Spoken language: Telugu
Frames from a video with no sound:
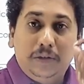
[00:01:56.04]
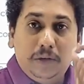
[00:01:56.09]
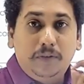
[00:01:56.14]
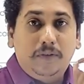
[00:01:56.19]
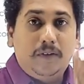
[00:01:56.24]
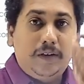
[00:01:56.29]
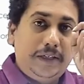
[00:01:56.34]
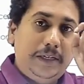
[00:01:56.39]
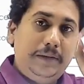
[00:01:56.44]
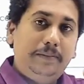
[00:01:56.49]
టూ
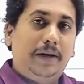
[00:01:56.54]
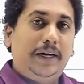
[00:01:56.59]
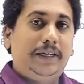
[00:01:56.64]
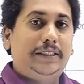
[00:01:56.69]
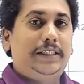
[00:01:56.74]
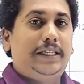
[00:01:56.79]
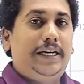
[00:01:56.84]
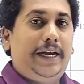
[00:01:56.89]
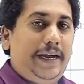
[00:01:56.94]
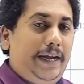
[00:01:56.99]
ఫార్టీ
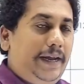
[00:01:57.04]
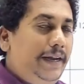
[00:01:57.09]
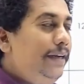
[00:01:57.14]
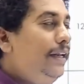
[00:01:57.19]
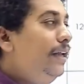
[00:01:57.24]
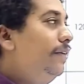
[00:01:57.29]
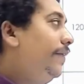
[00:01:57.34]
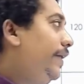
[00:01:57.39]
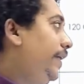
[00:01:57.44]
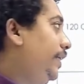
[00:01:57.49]
మార్క్స్కి
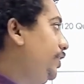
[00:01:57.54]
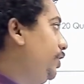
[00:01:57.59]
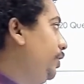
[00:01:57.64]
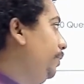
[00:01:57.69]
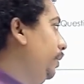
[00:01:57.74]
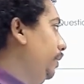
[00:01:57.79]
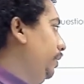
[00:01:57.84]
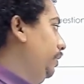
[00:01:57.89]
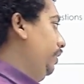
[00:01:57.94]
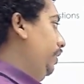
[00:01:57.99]

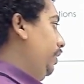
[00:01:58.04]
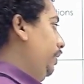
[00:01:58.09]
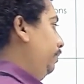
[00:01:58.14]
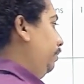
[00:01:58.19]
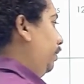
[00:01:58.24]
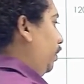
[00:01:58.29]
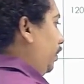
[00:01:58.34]
నిర్వహించబోతున్నారు